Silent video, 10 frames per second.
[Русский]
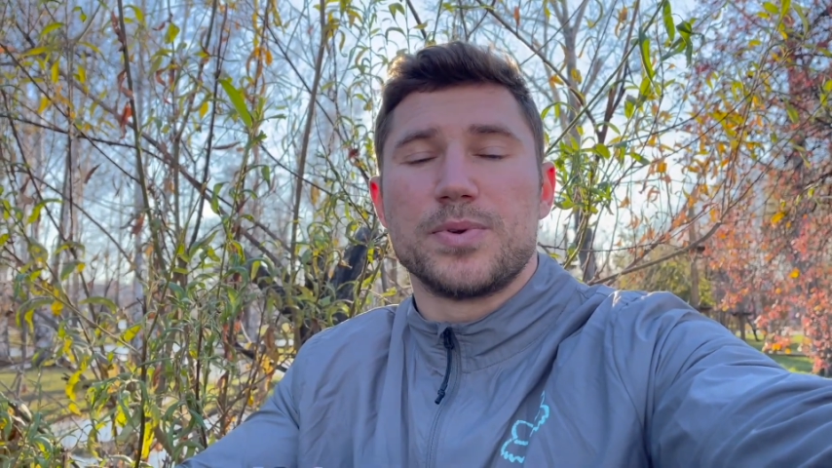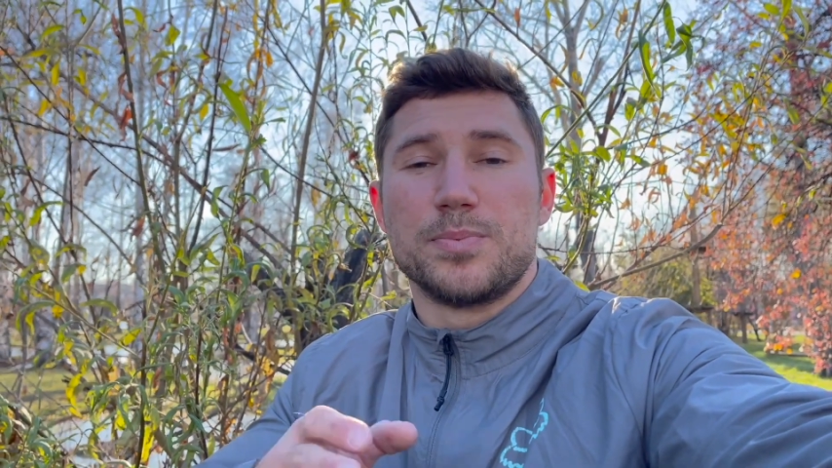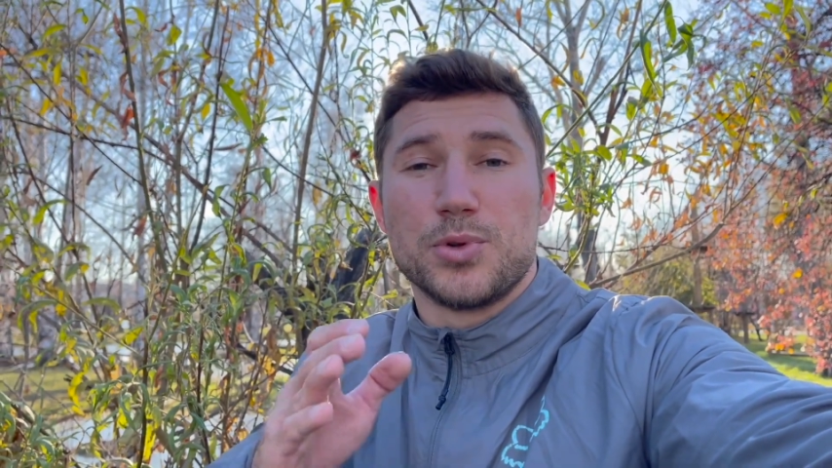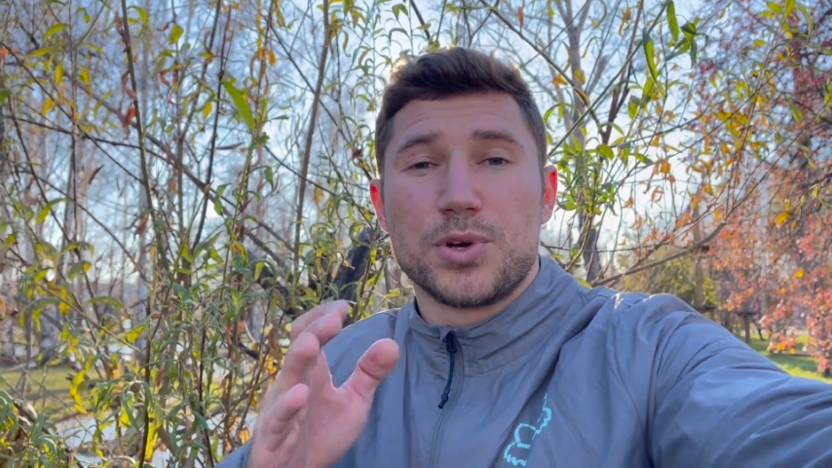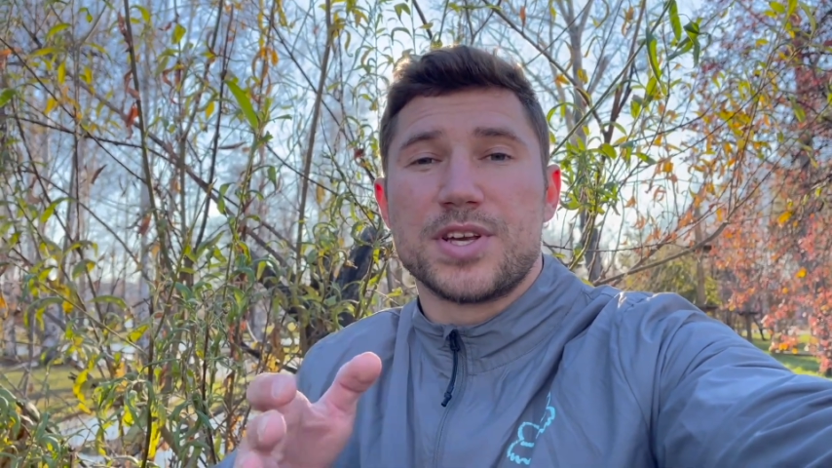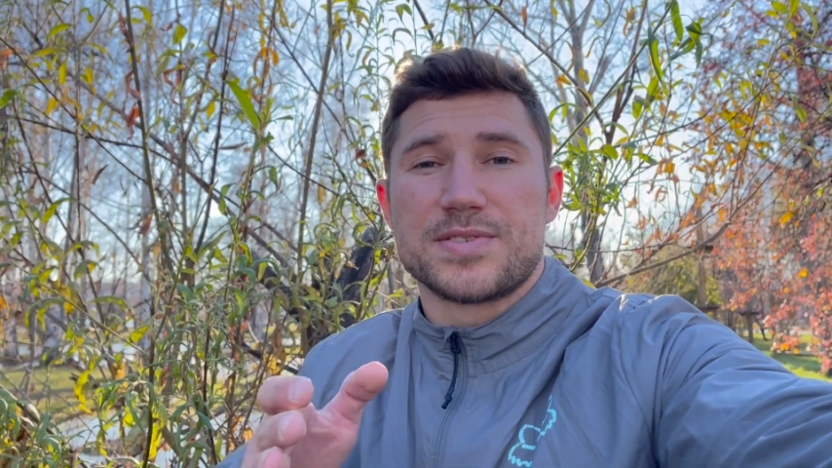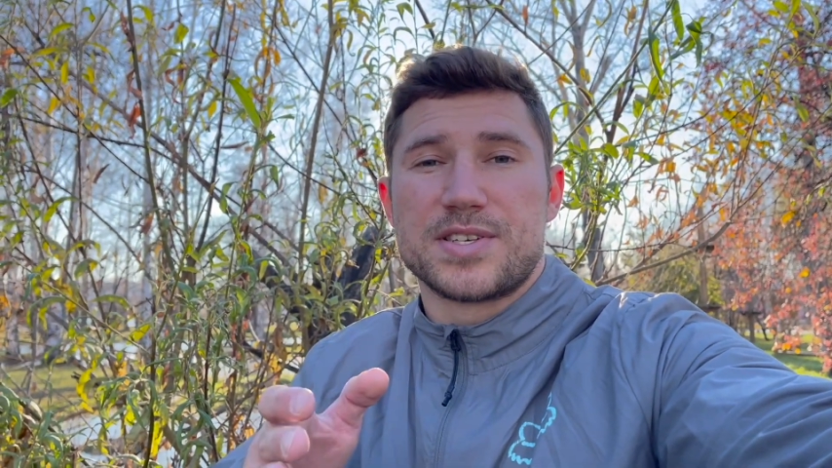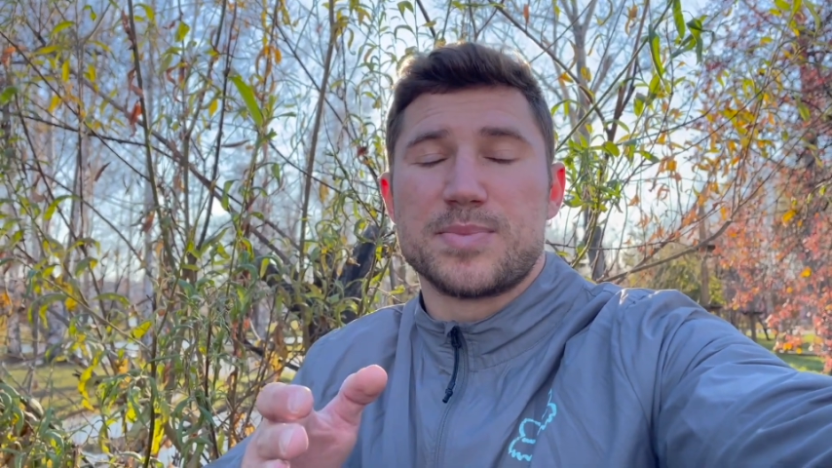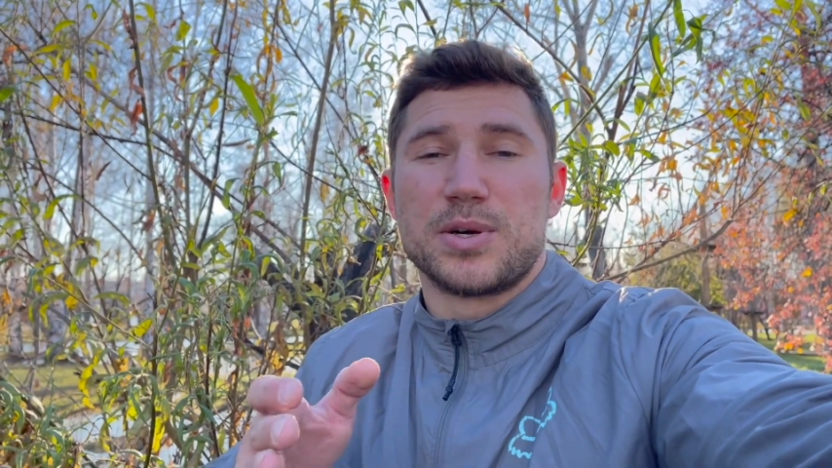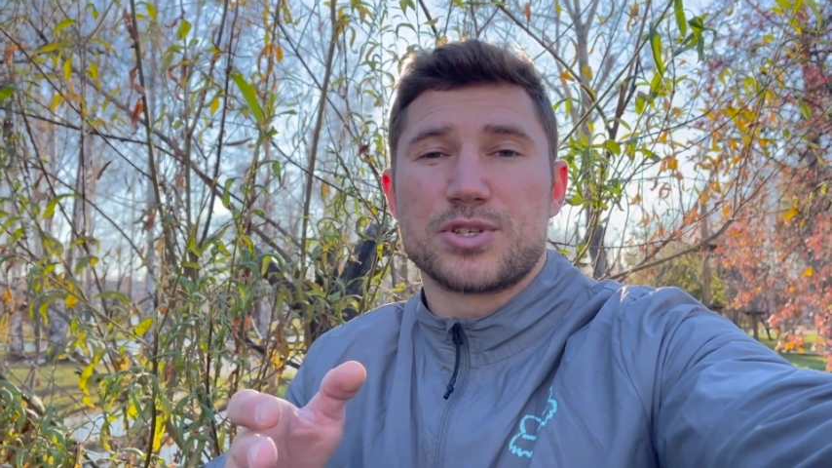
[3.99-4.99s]
многие из
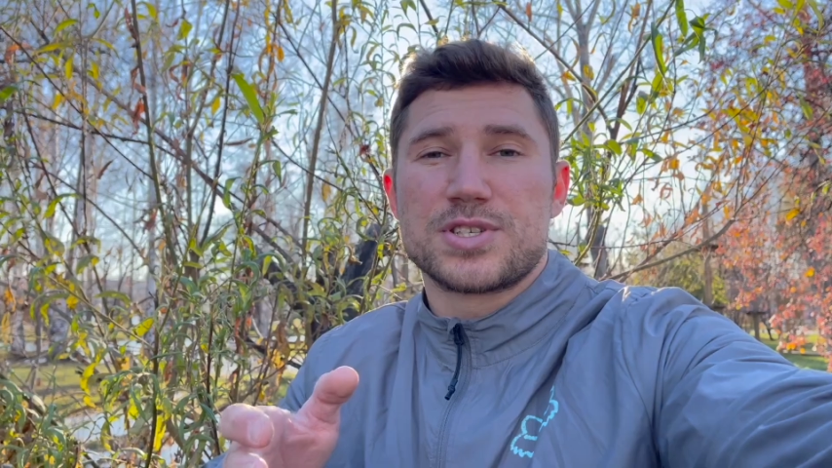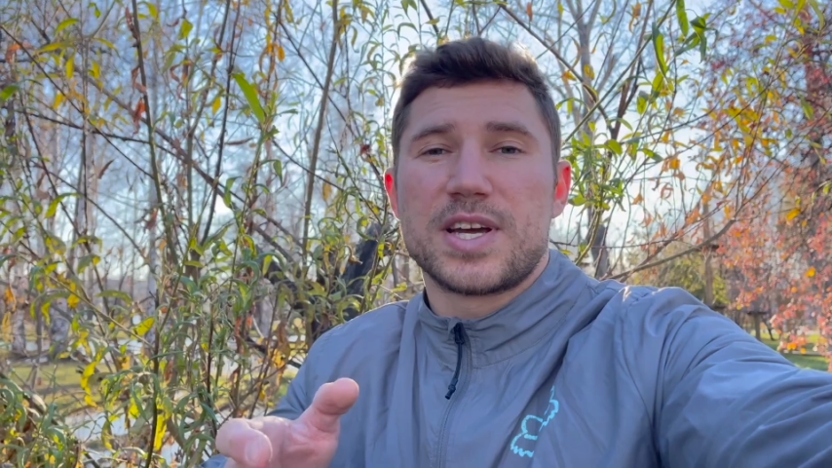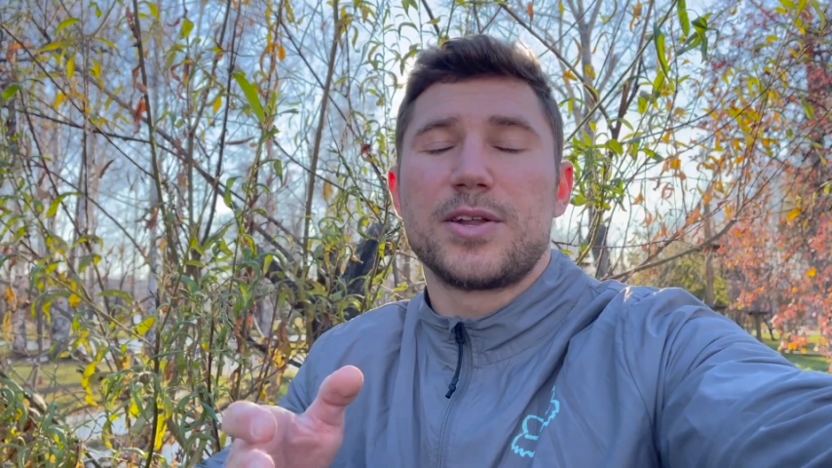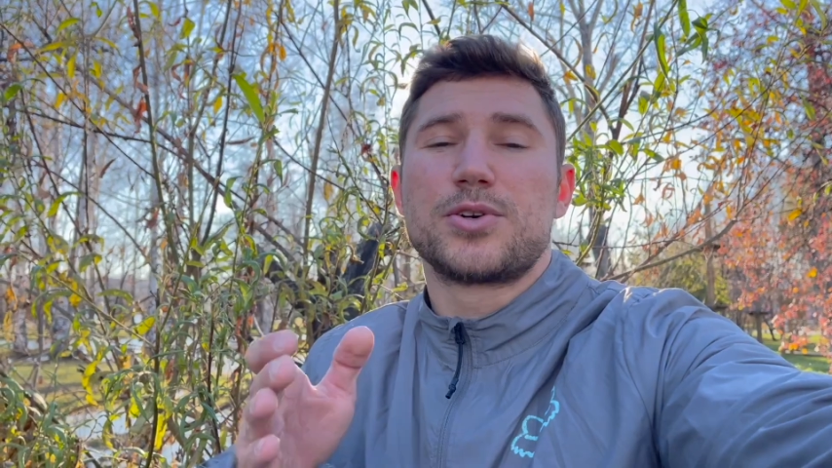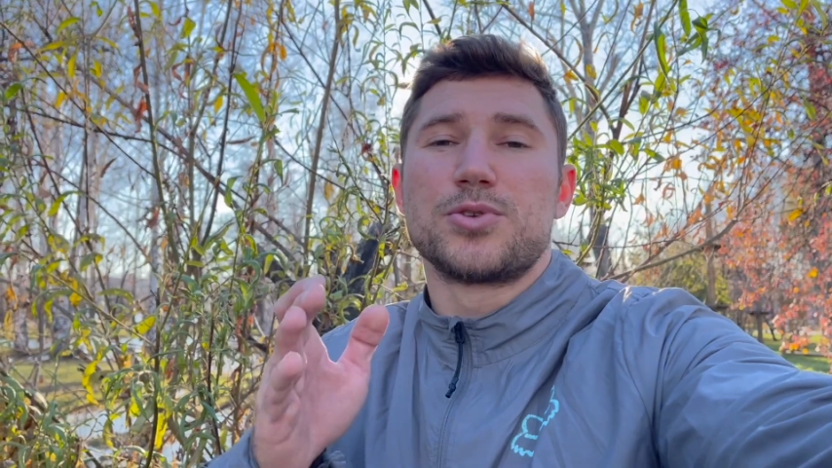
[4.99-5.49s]
вас меня уже знают,